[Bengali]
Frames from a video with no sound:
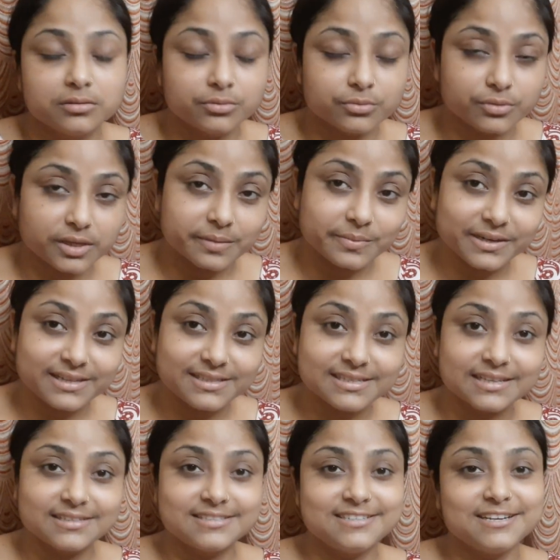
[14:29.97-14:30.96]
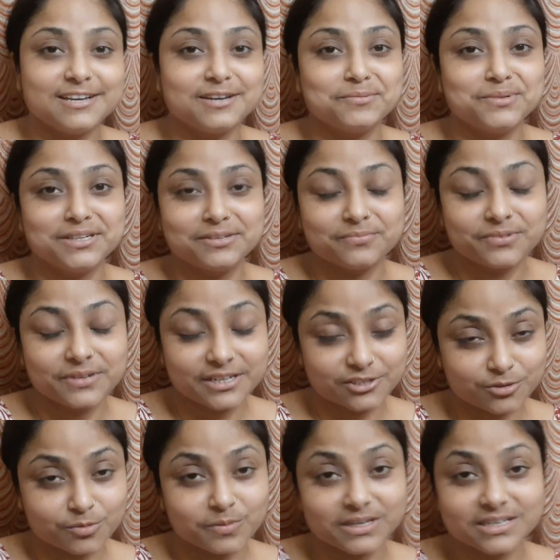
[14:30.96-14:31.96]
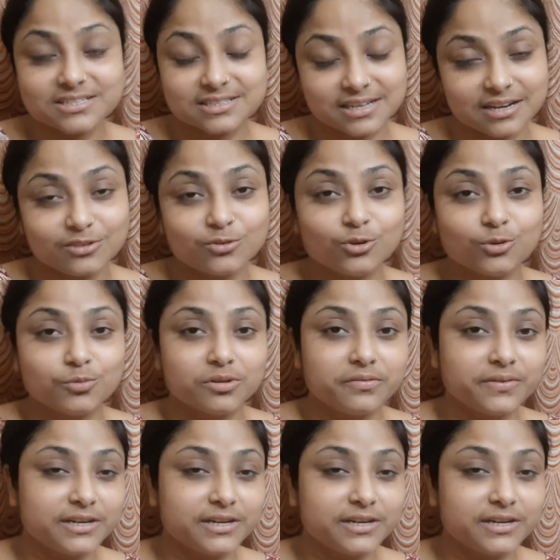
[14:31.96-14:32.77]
তো এবারে যাচ্ছি আমি ফ্রেশ হবো মানে স্নান করবো